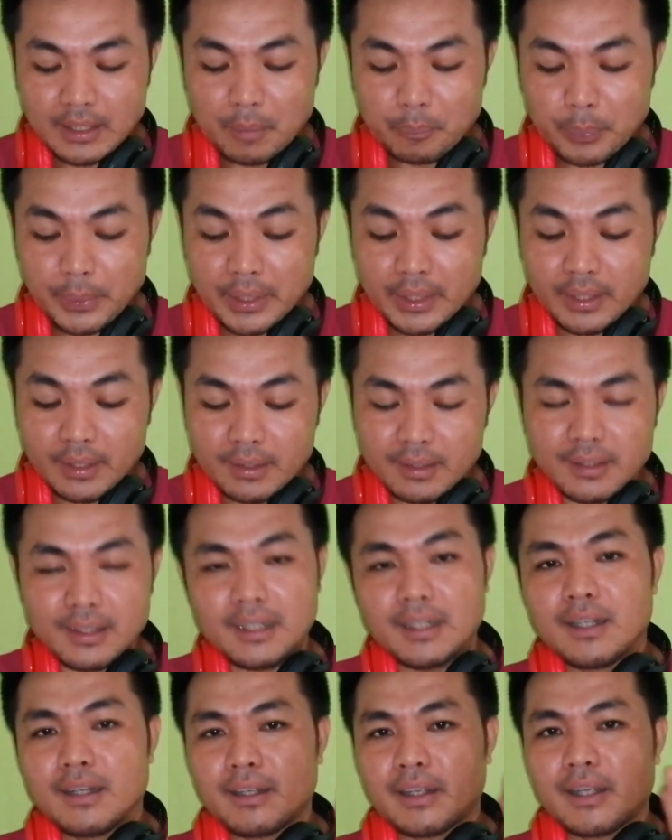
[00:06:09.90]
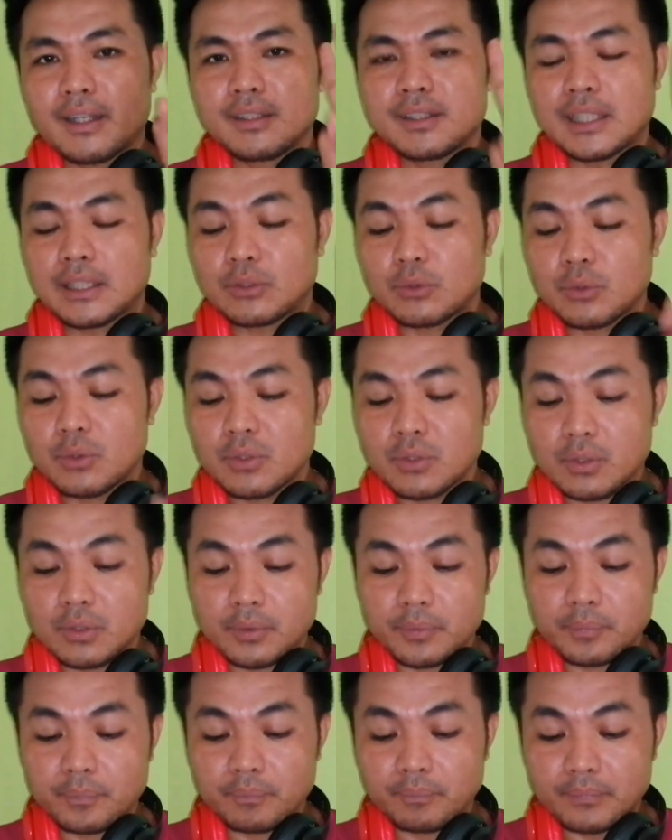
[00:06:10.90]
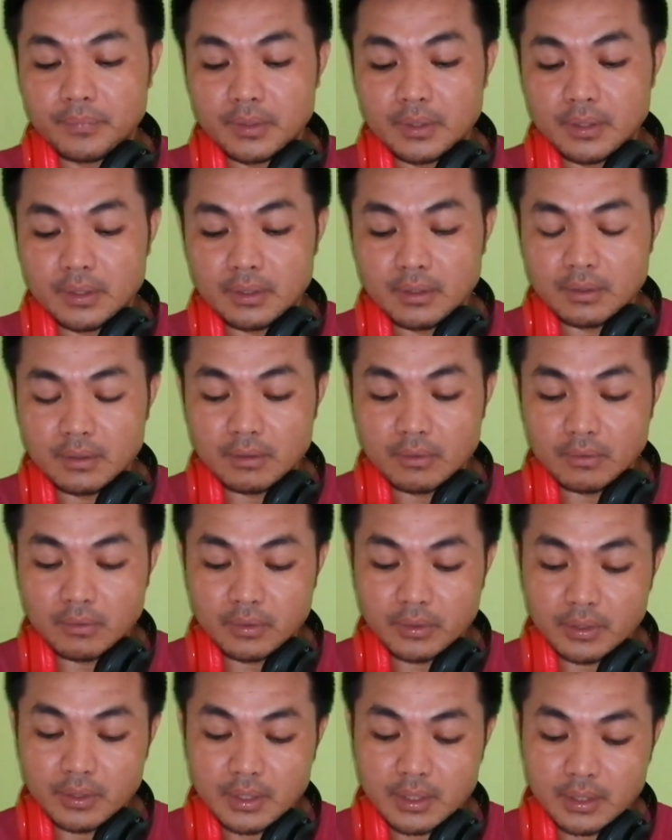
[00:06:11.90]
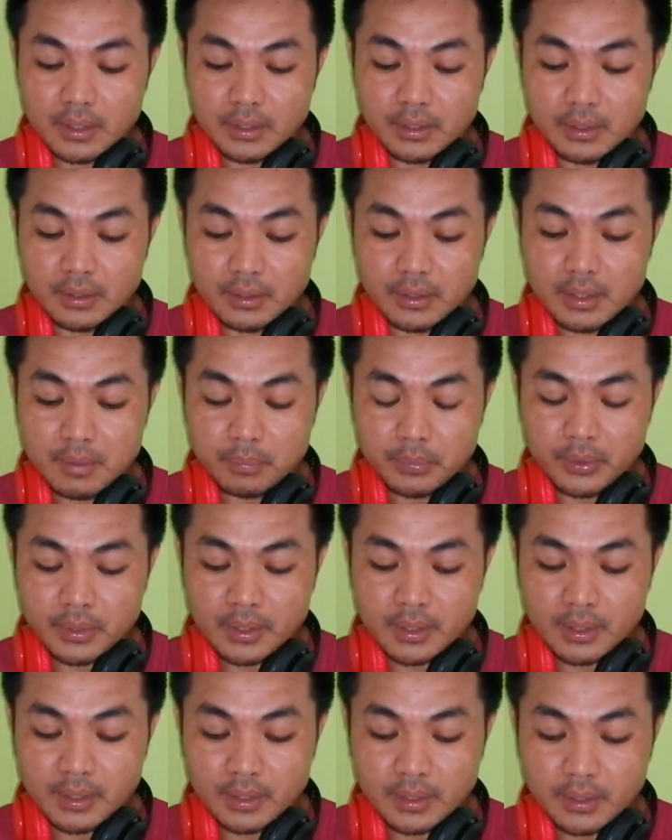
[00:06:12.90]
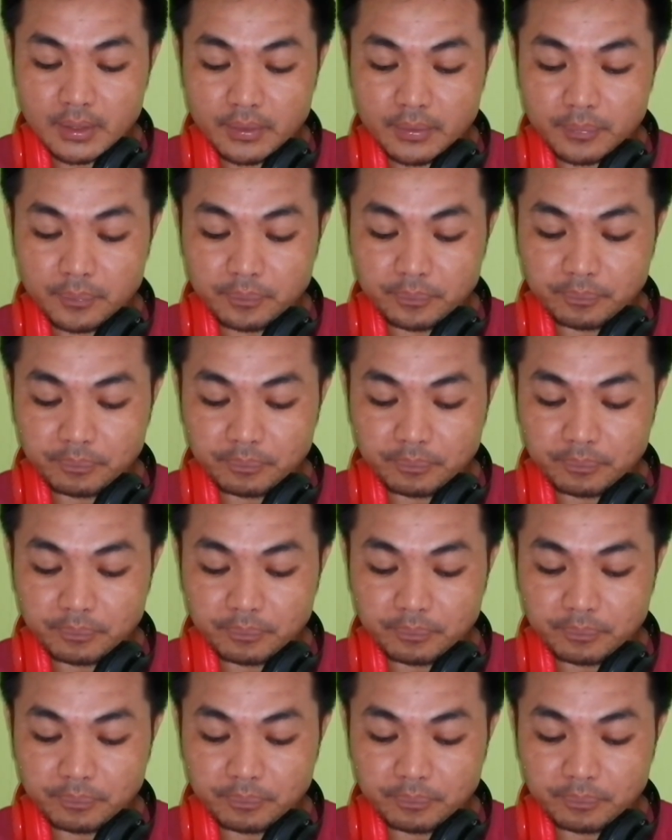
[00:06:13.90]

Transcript: tapi oke okay, satu oh nah nih dia punya